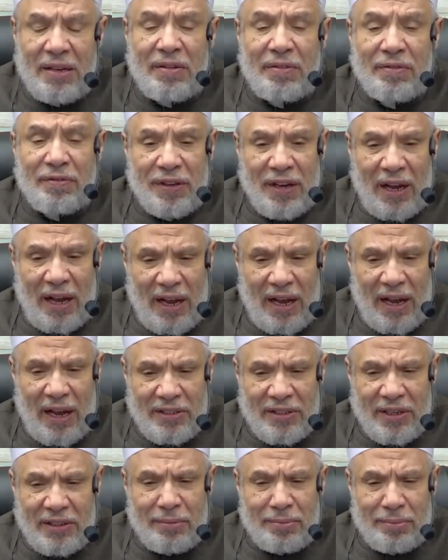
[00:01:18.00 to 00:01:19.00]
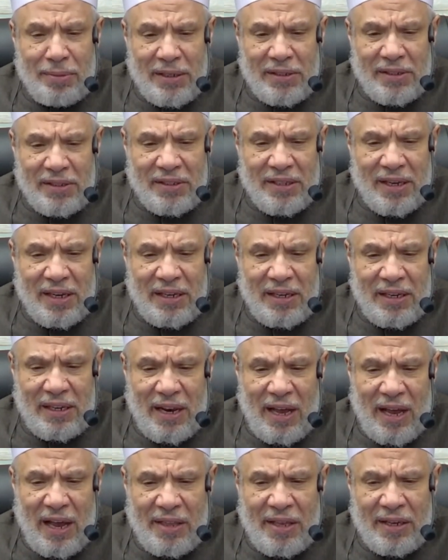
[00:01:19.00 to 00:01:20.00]
في حاجة ماسة إلى
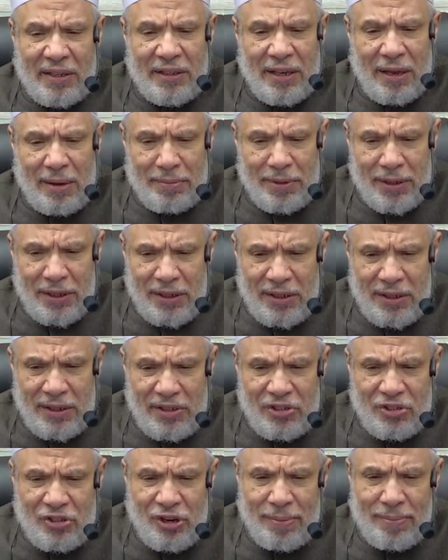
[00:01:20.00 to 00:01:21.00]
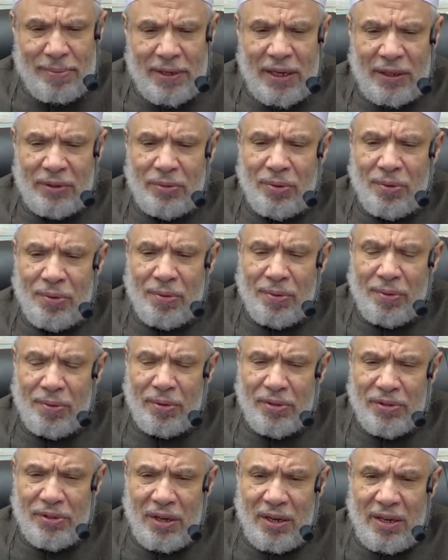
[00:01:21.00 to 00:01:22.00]
هذا التأمين شملته
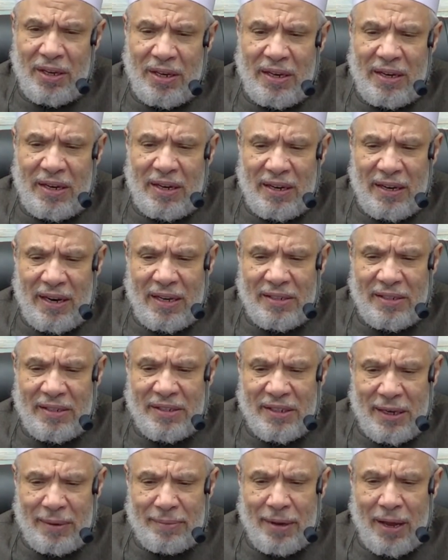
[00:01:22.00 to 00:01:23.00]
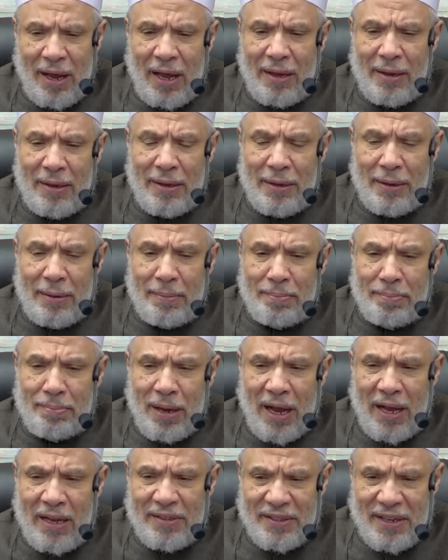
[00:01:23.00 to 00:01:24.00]
الرخصة لا سيما
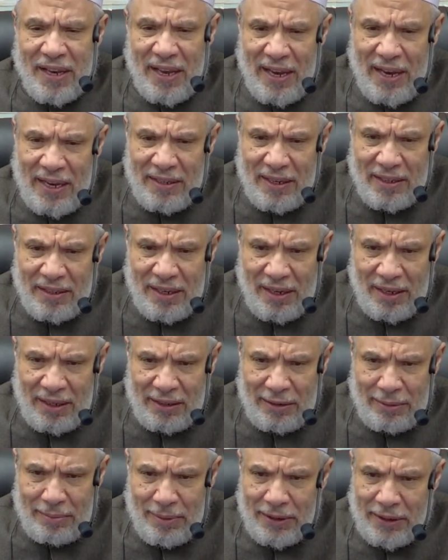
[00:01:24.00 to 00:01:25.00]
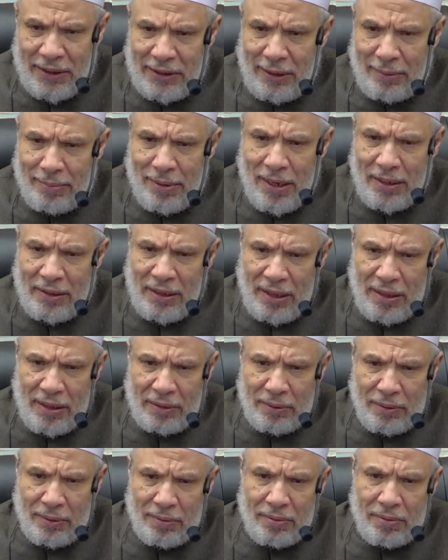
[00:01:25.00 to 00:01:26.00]
مع زهادة القيمة كما
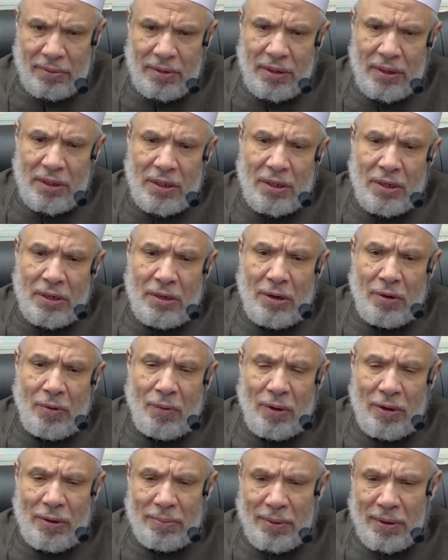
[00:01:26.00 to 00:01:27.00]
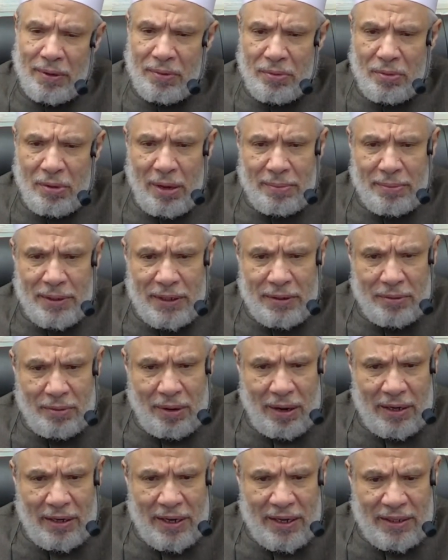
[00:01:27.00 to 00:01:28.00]
تذكر والمرء أمين
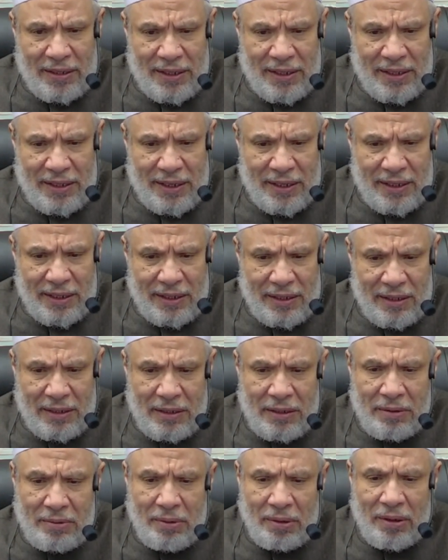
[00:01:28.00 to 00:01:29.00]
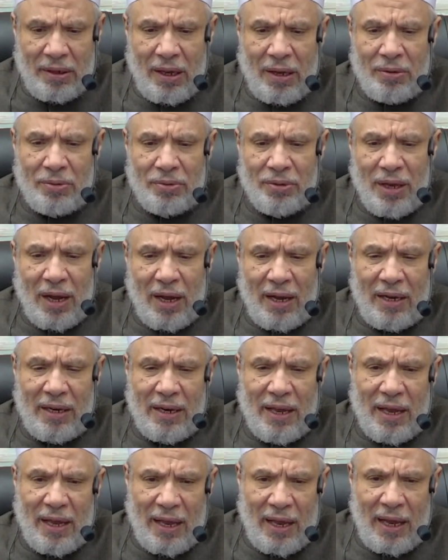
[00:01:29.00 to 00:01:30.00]
على دينه والله
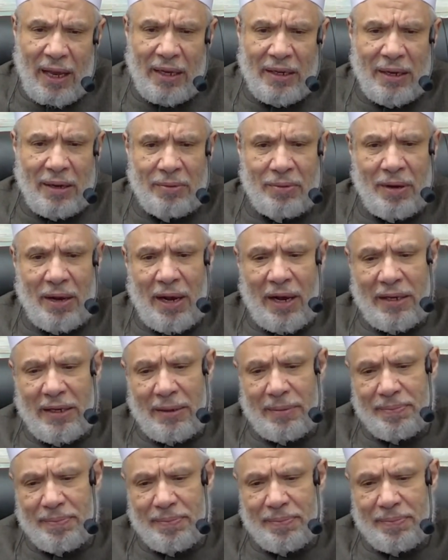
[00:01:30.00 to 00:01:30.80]
تعالى أعلى وأعلم